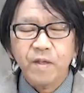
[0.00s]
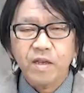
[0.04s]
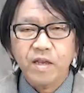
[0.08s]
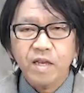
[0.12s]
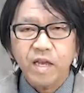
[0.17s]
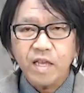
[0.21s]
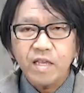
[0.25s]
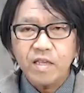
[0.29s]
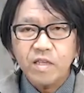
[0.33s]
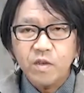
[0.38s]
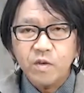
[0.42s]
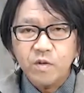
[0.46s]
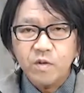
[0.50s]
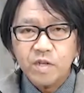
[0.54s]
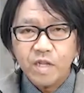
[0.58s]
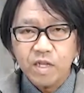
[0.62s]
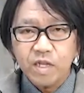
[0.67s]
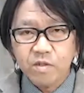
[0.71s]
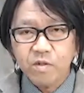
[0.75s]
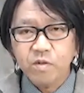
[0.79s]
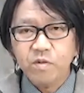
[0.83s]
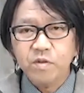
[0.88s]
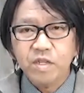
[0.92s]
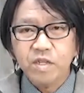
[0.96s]
概要
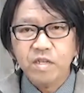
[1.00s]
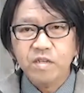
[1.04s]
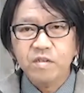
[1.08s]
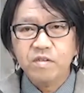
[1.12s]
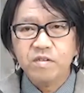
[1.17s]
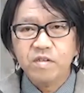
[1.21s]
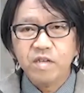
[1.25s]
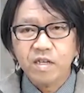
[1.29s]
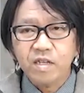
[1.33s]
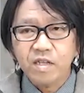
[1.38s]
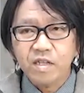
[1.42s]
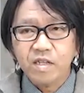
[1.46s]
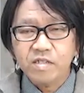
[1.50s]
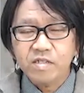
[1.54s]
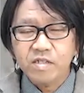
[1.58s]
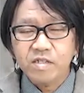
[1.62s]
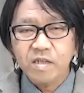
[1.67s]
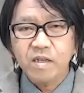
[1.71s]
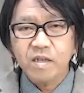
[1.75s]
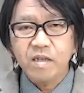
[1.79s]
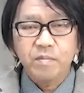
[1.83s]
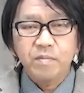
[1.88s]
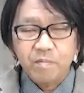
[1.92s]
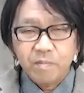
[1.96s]
欄のリンクからですね、